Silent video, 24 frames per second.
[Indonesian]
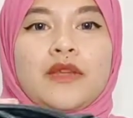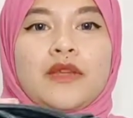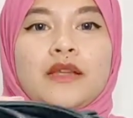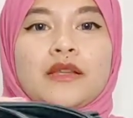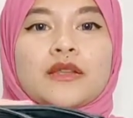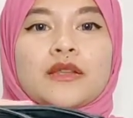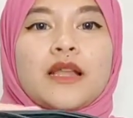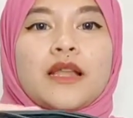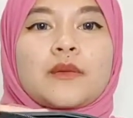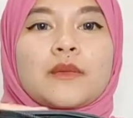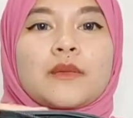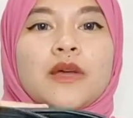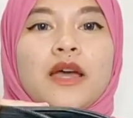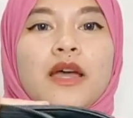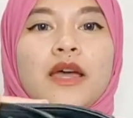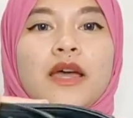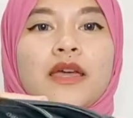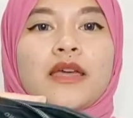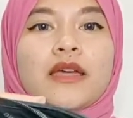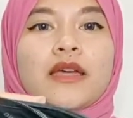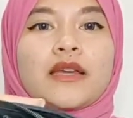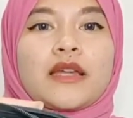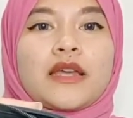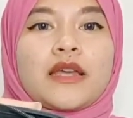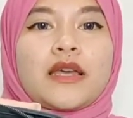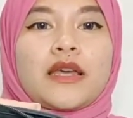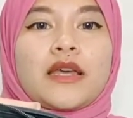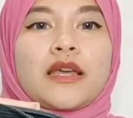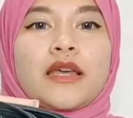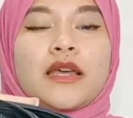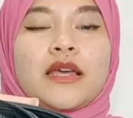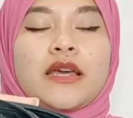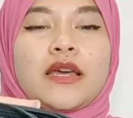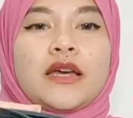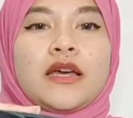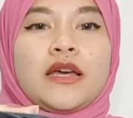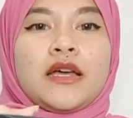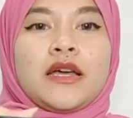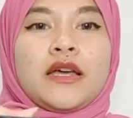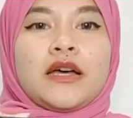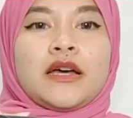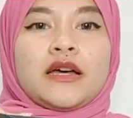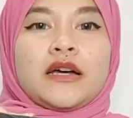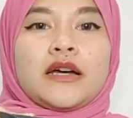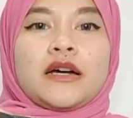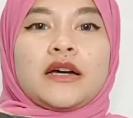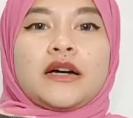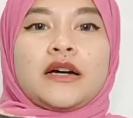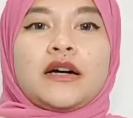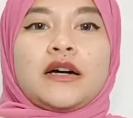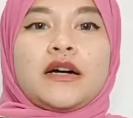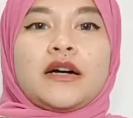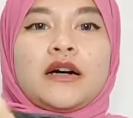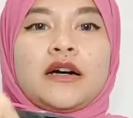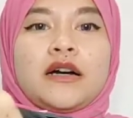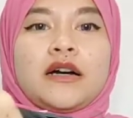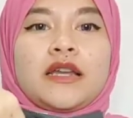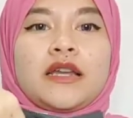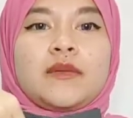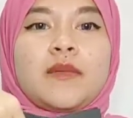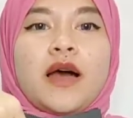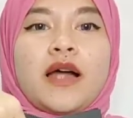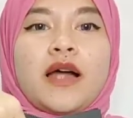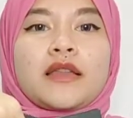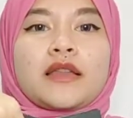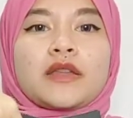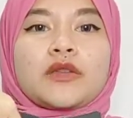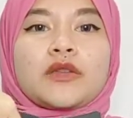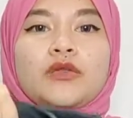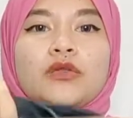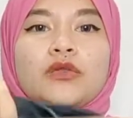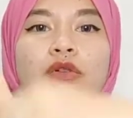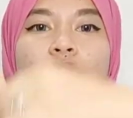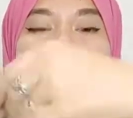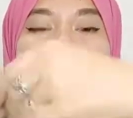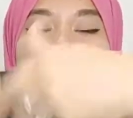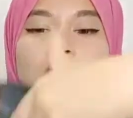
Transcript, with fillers: dalamnya kayak gini uh, ini bahannya tuh